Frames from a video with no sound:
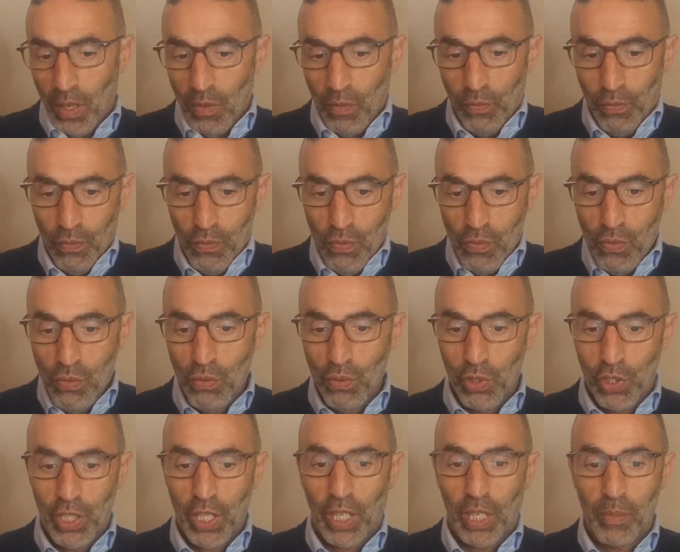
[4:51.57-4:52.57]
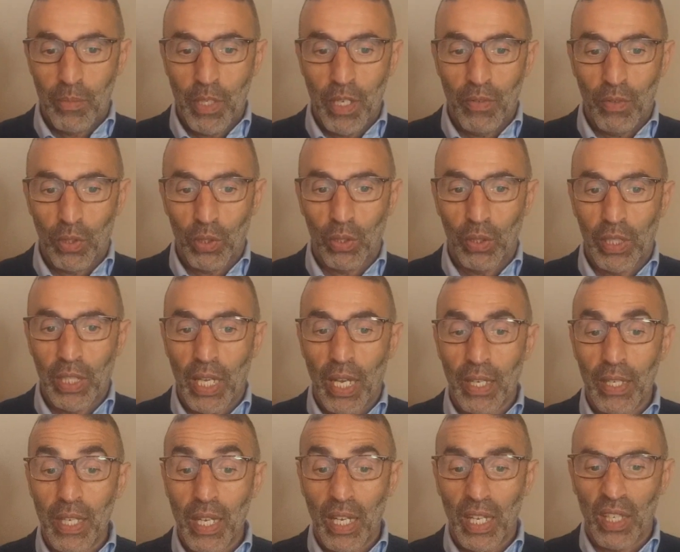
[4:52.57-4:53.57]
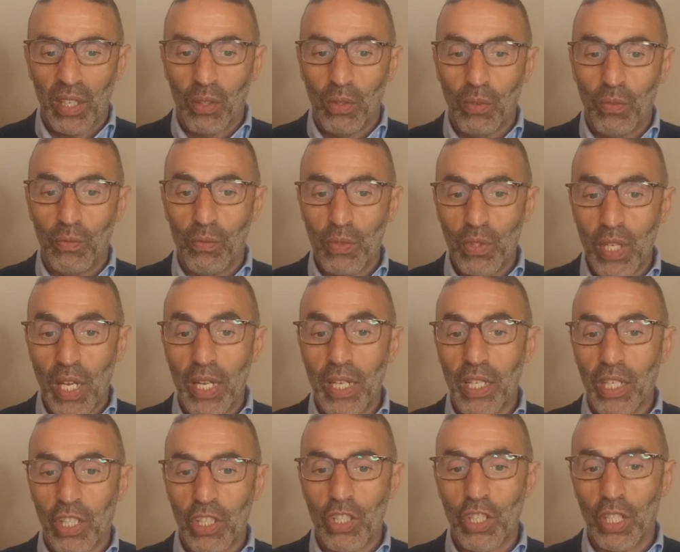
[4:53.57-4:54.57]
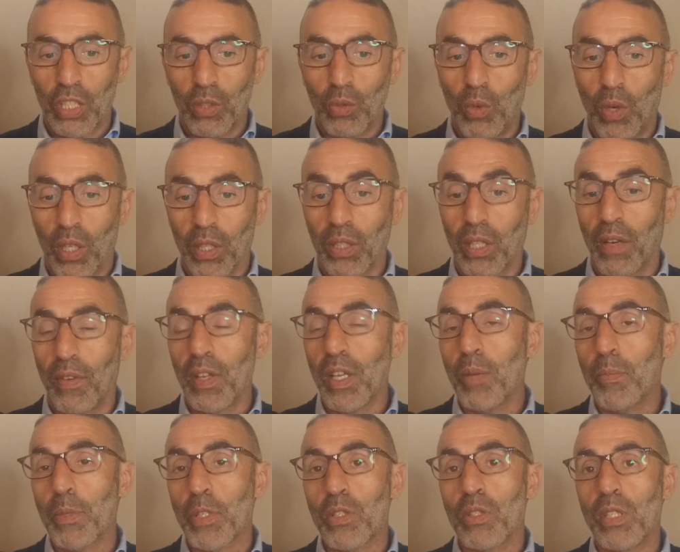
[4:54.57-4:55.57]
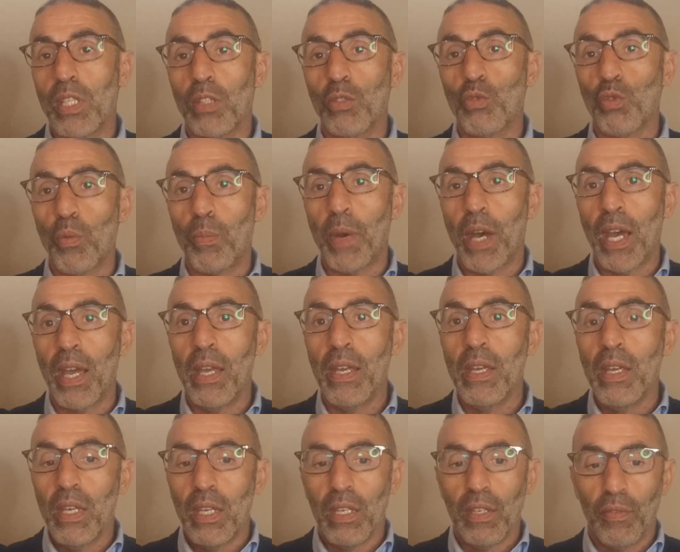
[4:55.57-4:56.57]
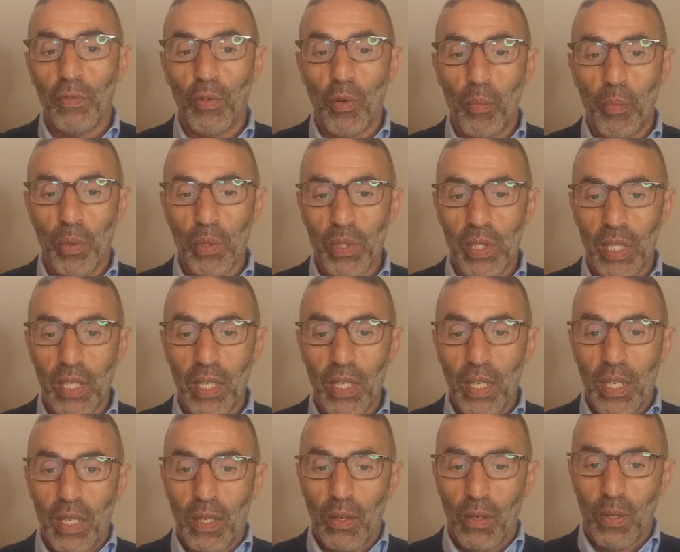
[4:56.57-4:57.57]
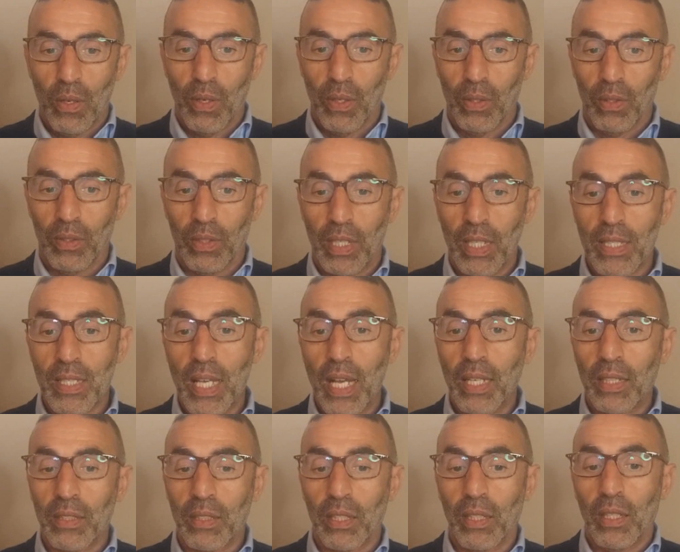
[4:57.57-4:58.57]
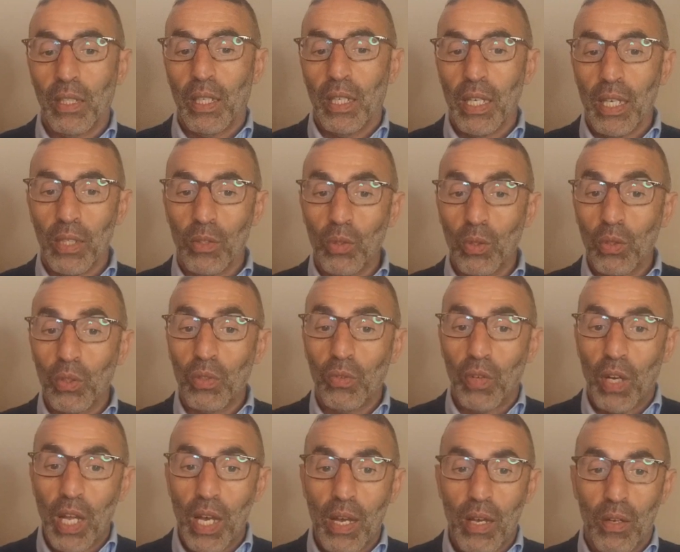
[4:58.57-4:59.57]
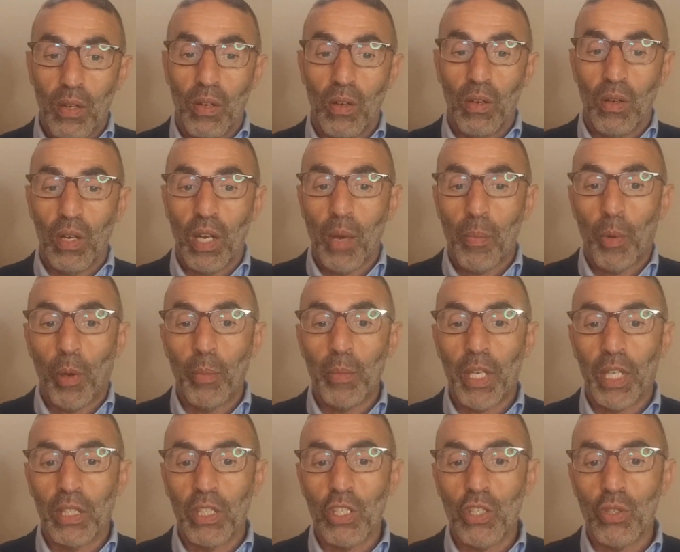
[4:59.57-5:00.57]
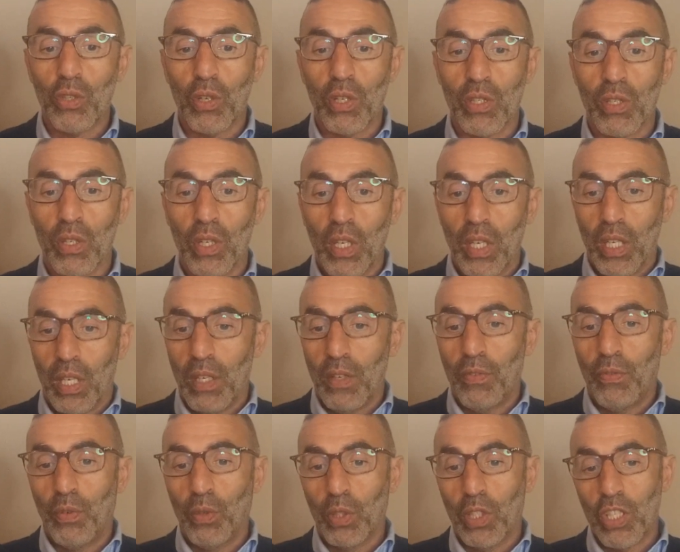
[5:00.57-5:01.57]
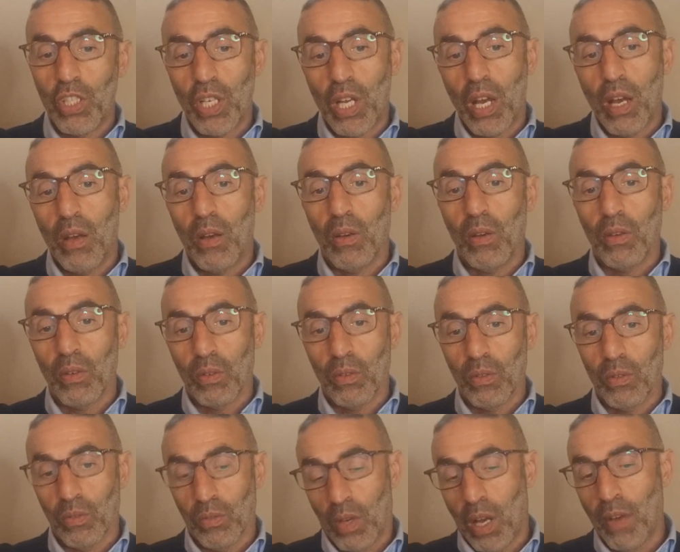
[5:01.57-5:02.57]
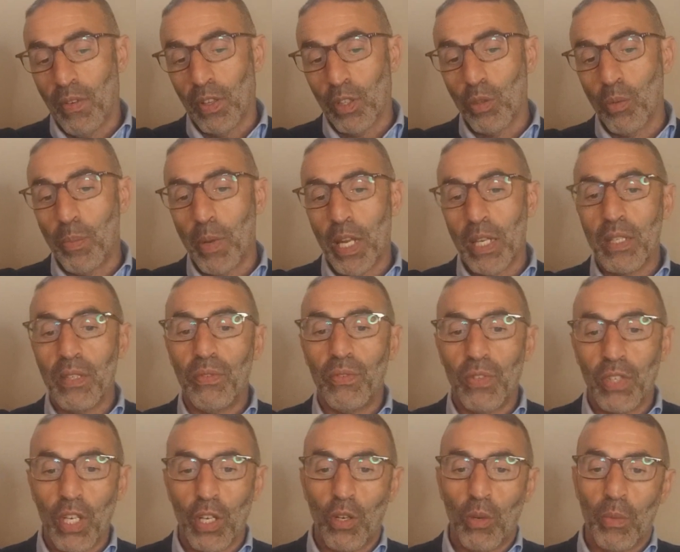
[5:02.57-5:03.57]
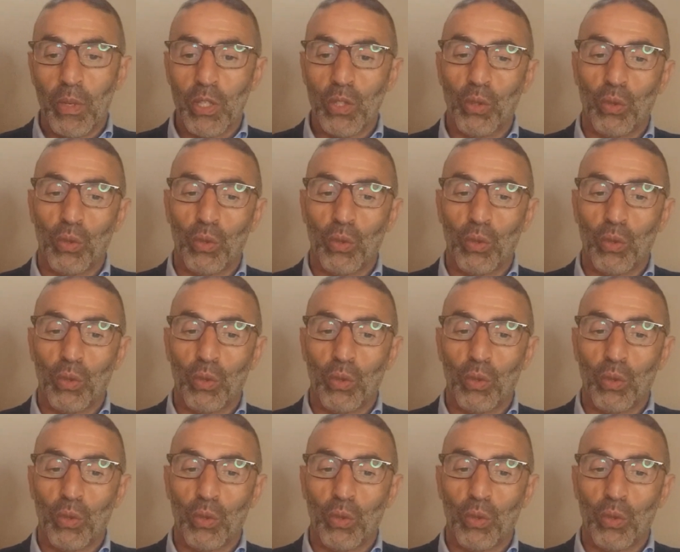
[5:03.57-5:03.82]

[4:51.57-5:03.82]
vous gérez bien votre carrière et que vous allez nous en travaillant, parce que c'est toujours pareil, il faut poser euh, des actes. Et donc voilà, la première des choses, il faut déjà, avant de planifier comment